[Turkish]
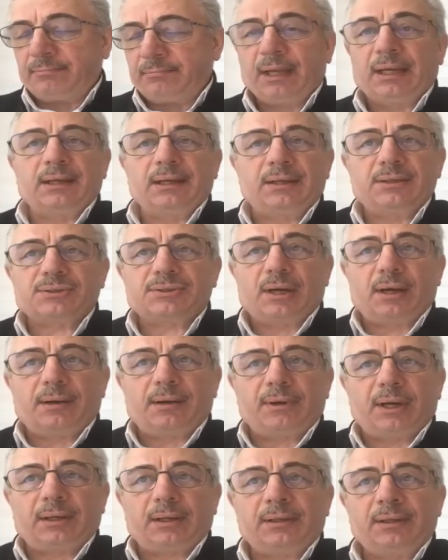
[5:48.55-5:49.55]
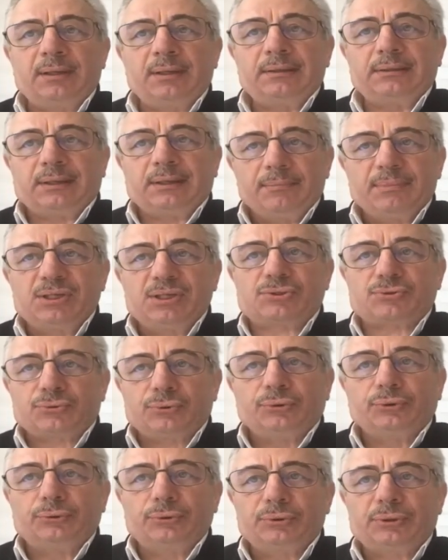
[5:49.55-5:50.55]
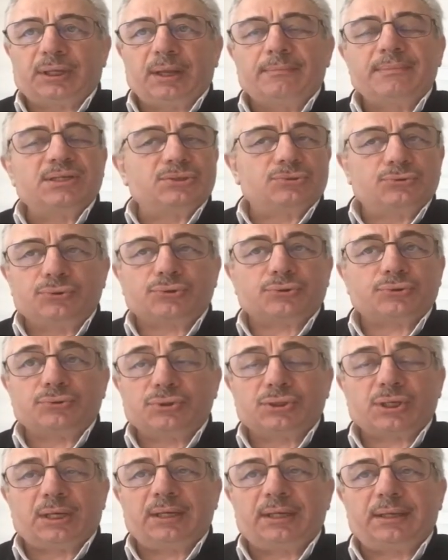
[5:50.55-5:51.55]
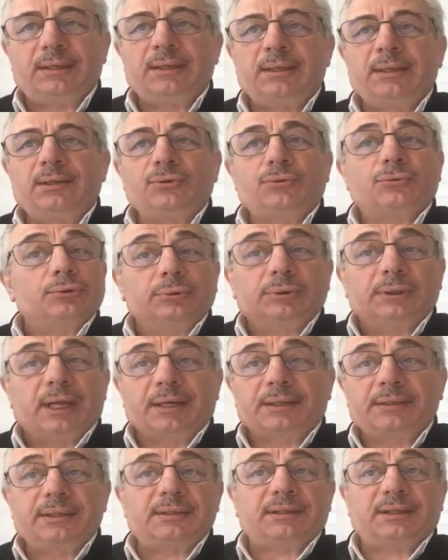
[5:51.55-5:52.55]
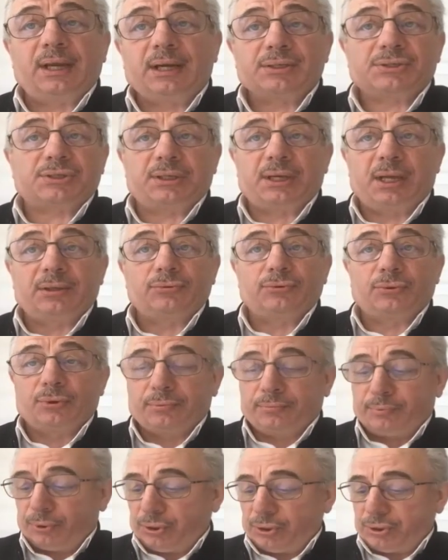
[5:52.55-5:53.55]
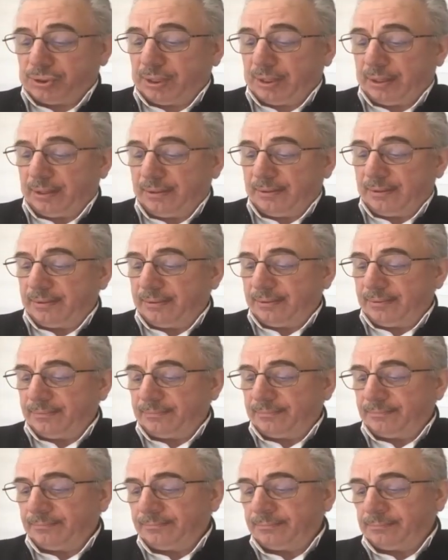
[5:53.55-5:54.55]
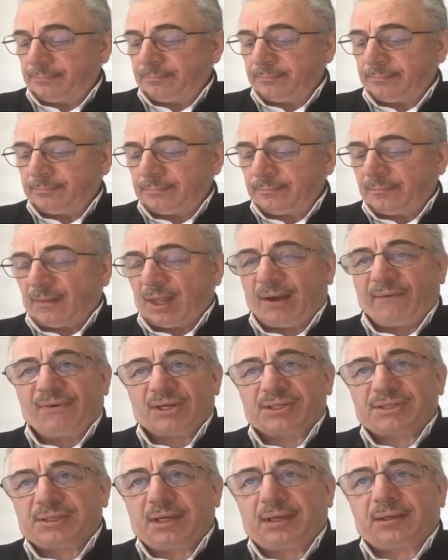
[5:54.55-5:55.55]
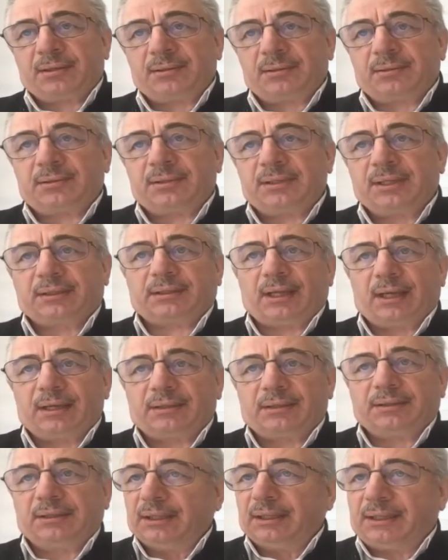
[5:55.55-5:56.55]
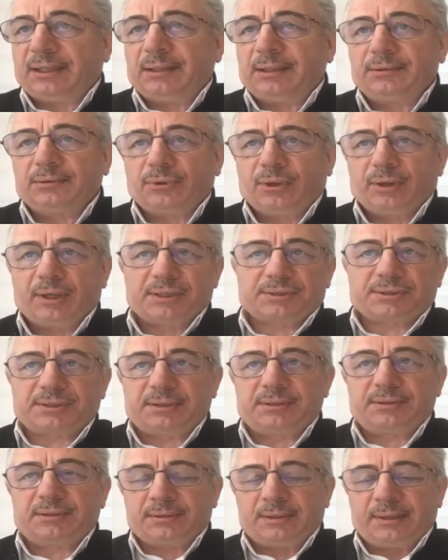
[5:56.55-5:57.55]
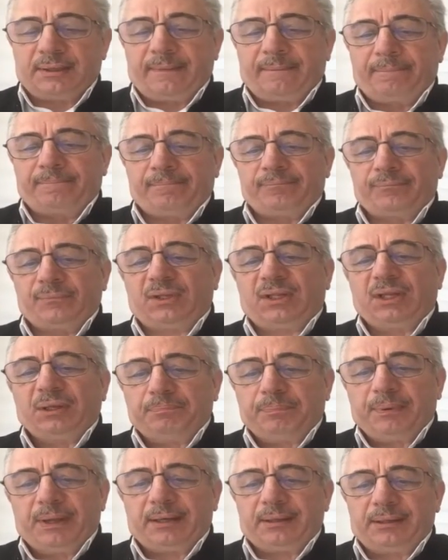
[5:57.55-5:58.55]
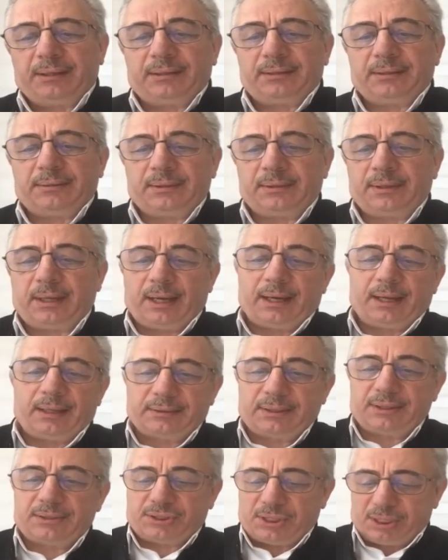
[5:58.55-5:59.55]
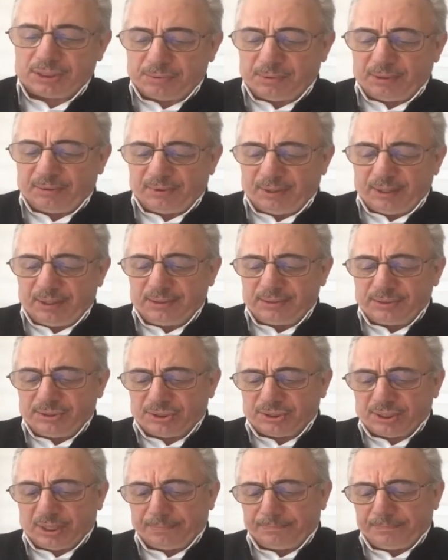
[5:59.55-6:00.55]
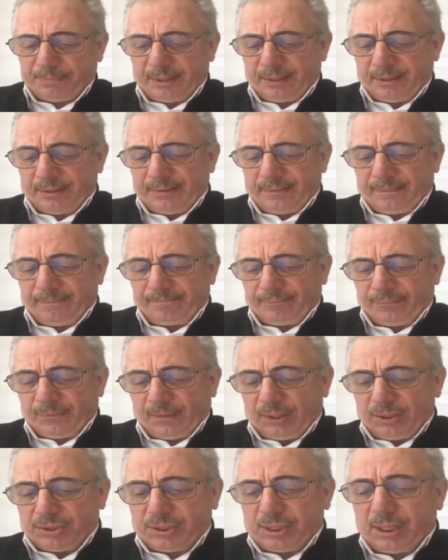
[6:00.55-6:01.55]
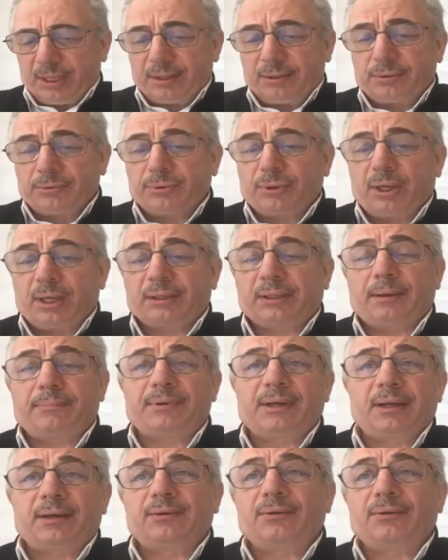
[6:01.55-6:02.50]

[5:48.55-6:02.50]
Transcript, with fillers: Belli ki Cenab-ı Hak temiz ruhlu, temiz düşünceli kullarını tercih ediyor bu işte. Kafasına 40 tane tilkinin dolaştığı tiplerin herhalde cezbe ve incizap işlerini rüyada bile